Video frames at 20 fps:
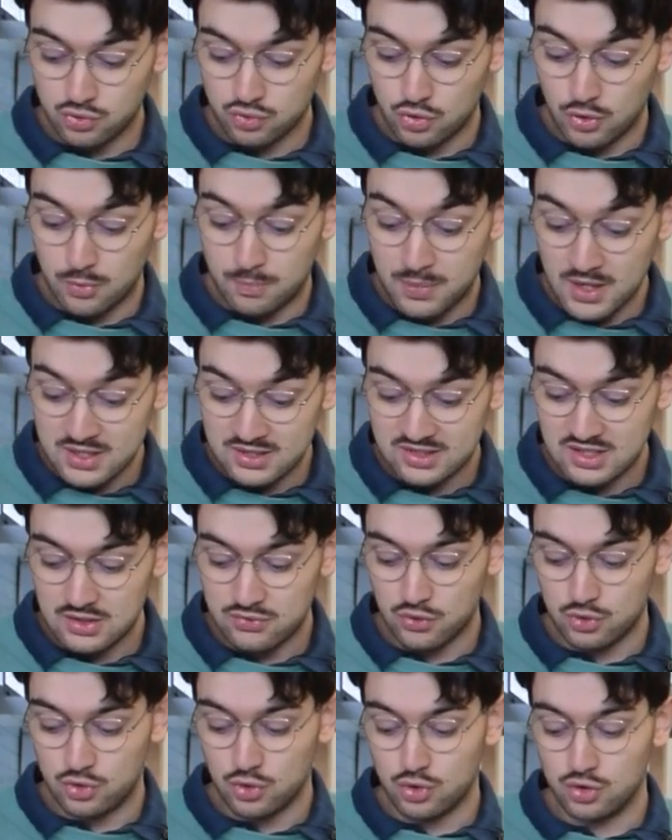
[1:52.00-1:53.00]
tout le
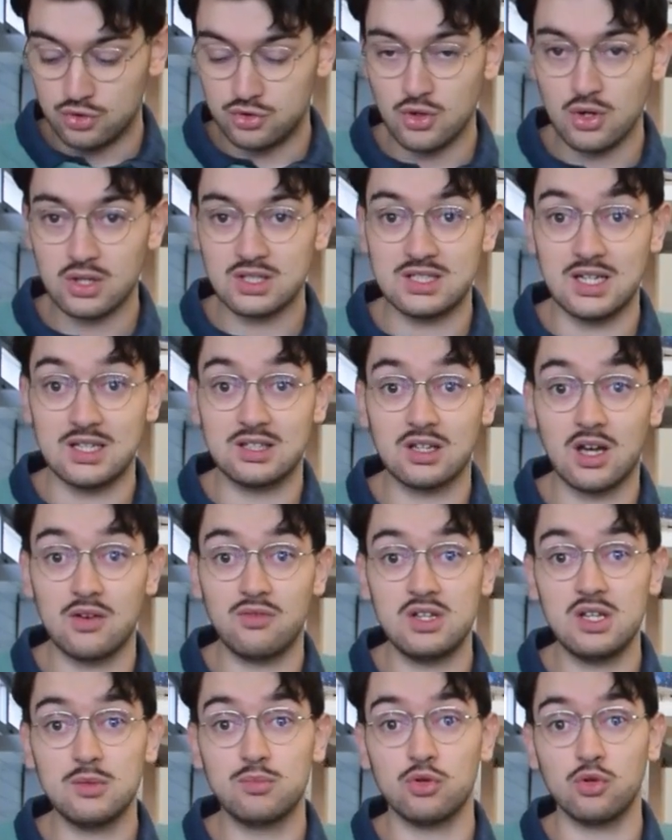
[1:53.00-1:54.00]
passif de l'auteur qui a
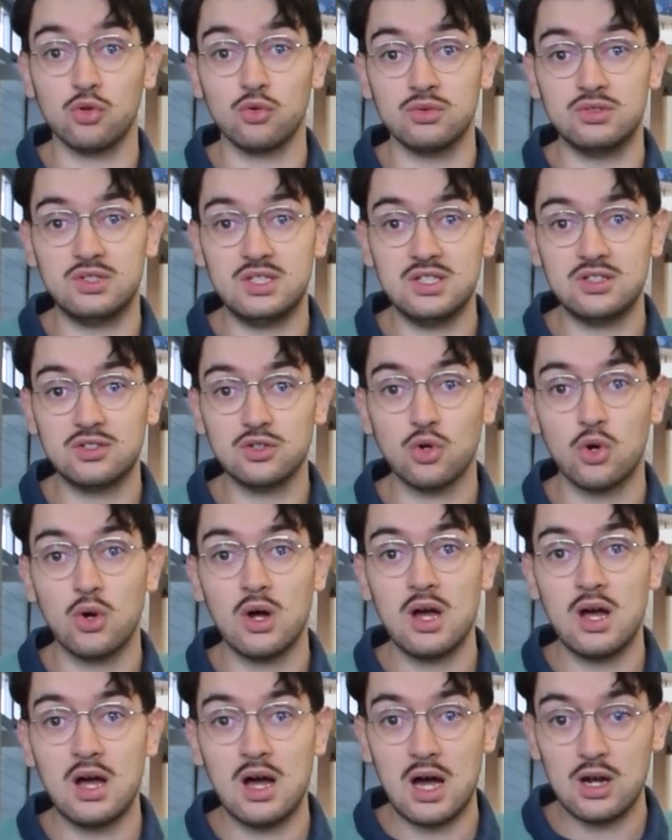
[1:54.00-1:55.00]
travaillé pendant dix ans
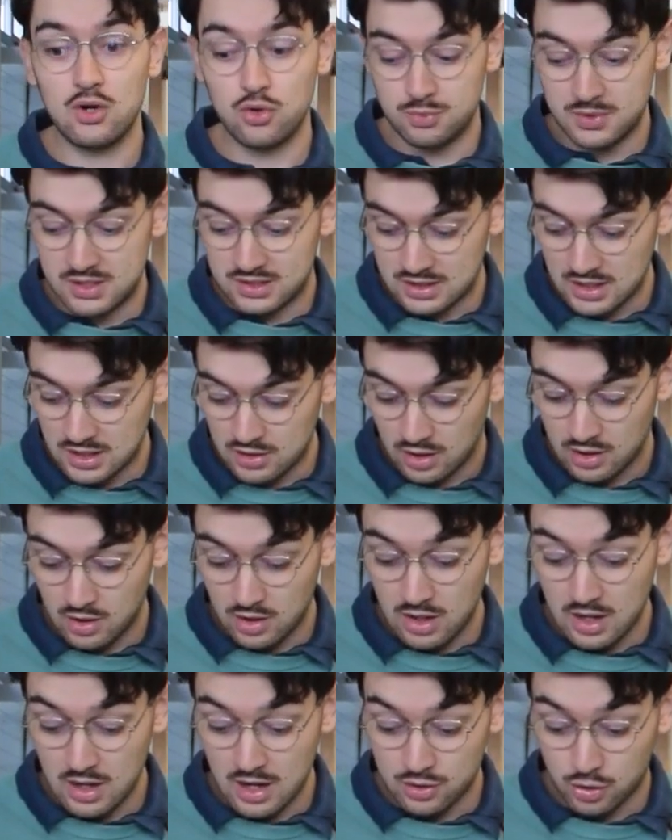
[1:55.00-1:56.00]
à l'hôpital
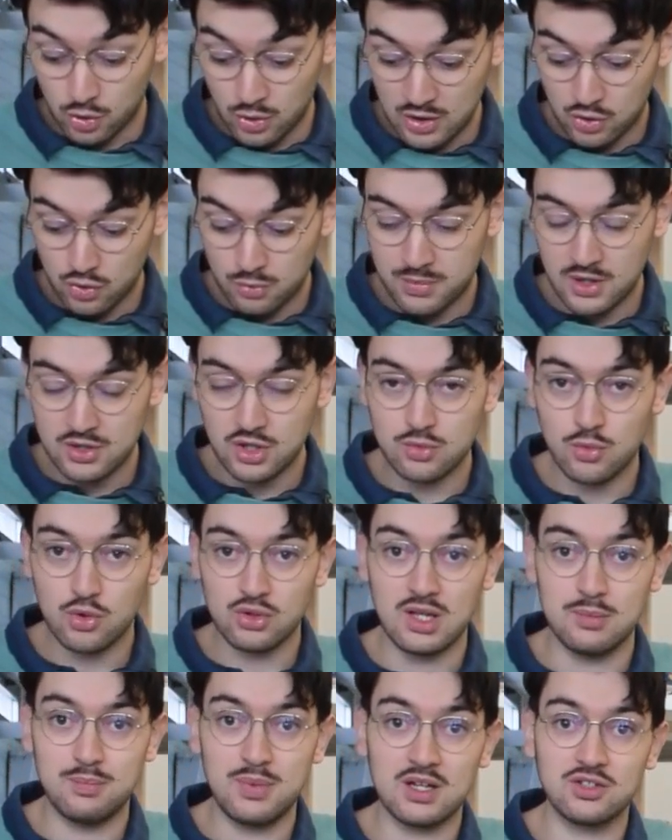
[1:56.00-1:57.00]
dans l'accompagnement
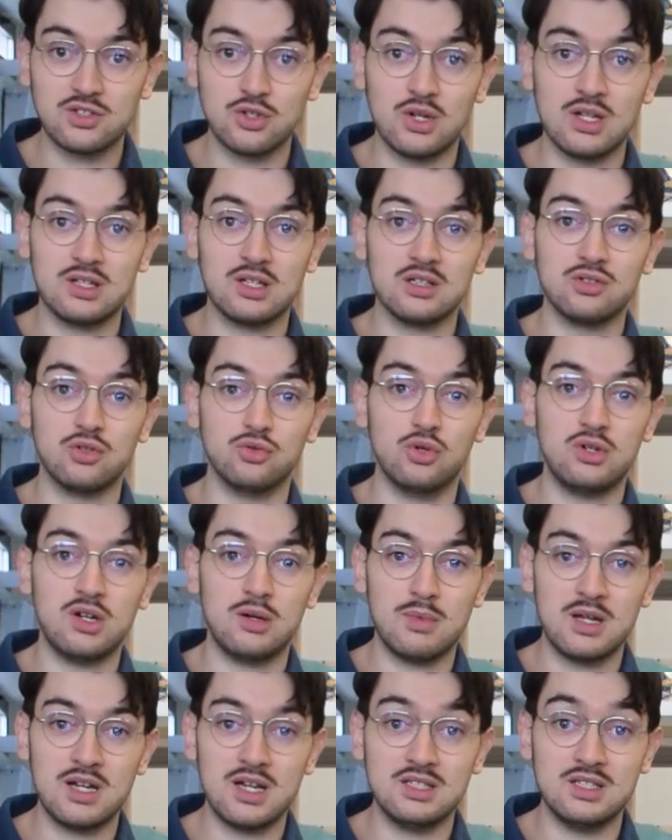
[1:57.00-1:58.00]
des personnes atteintes de la
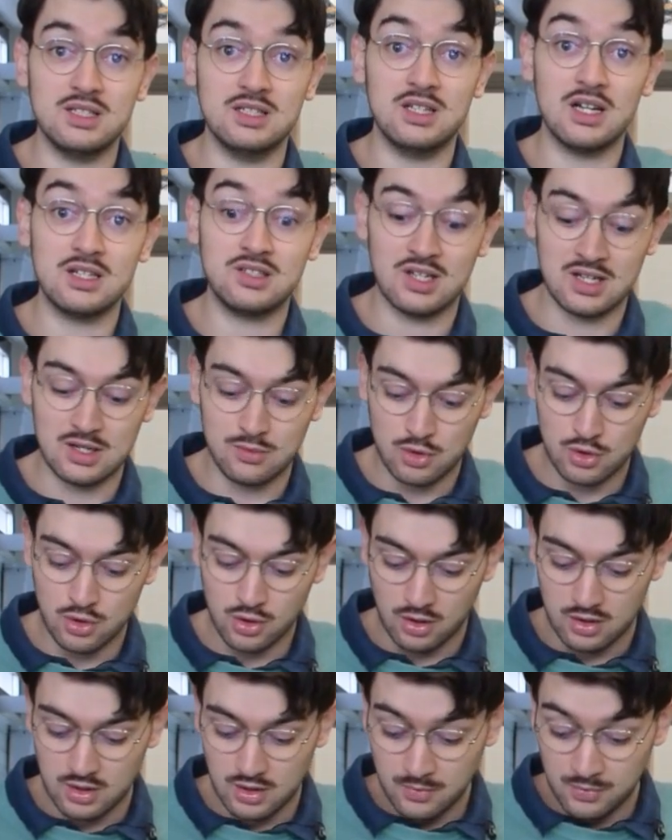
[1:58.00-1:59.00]
maladie d'Alzheimer,
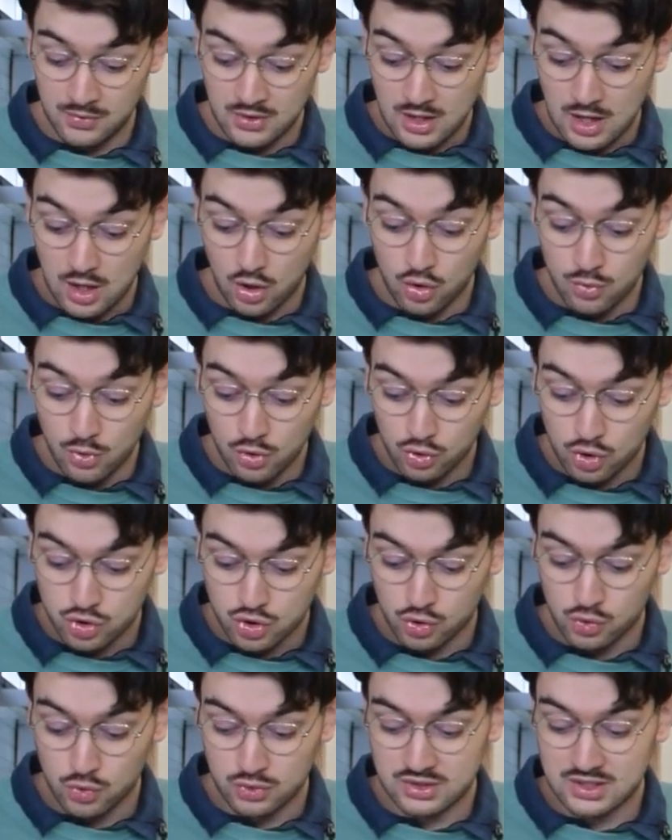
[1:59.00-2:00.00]
un roman que
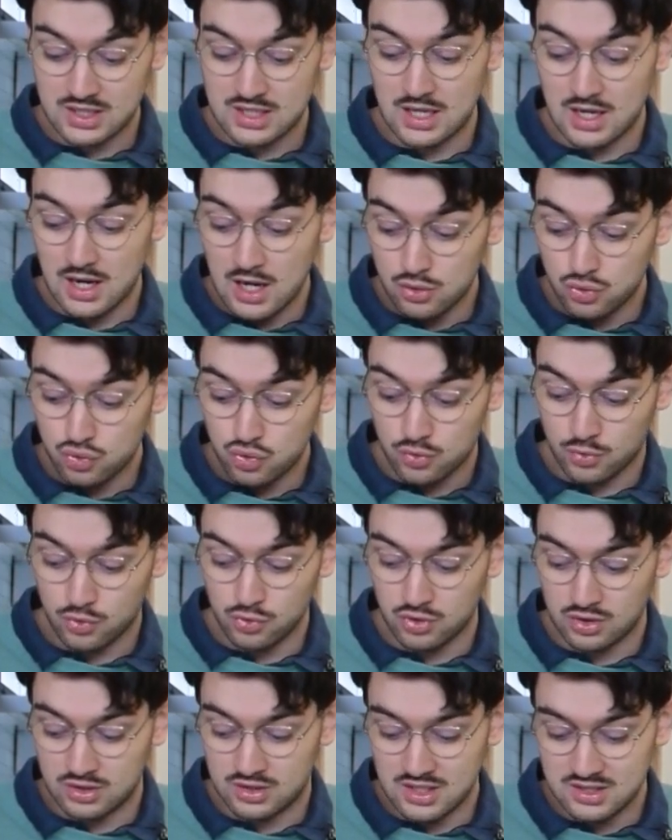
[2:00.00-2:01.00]
je conseille à tout le
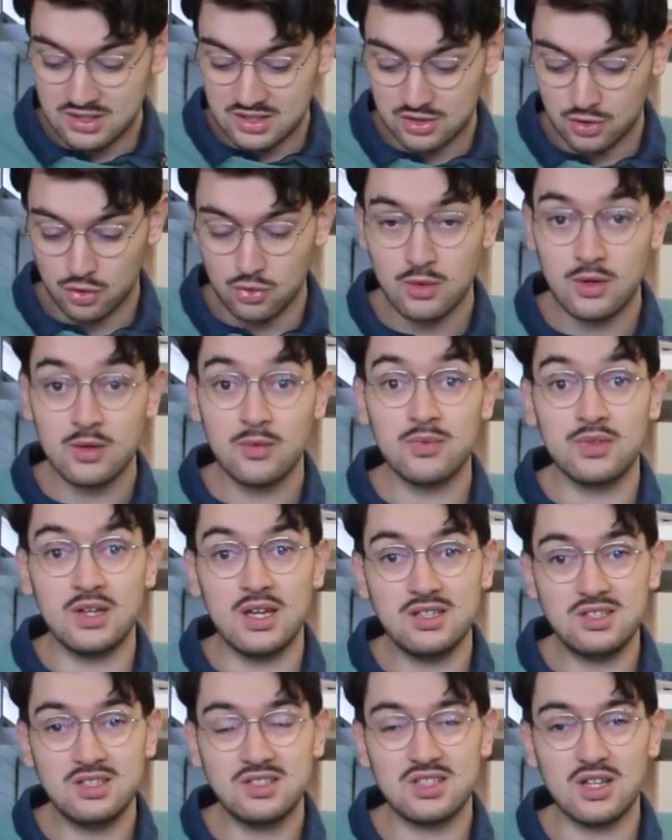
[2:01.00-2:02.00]
monde dès dix ans,
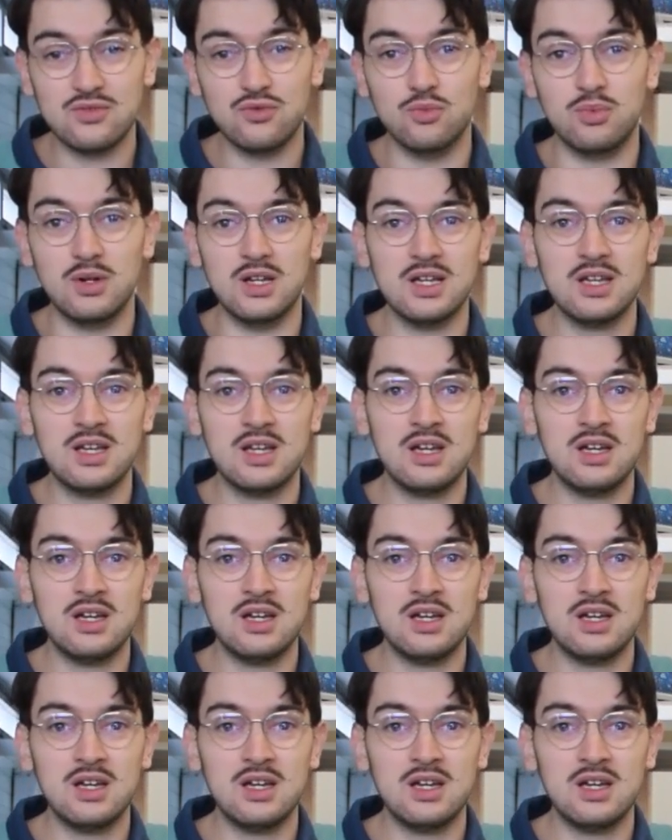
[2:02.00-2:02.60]
et si ça vous plaît,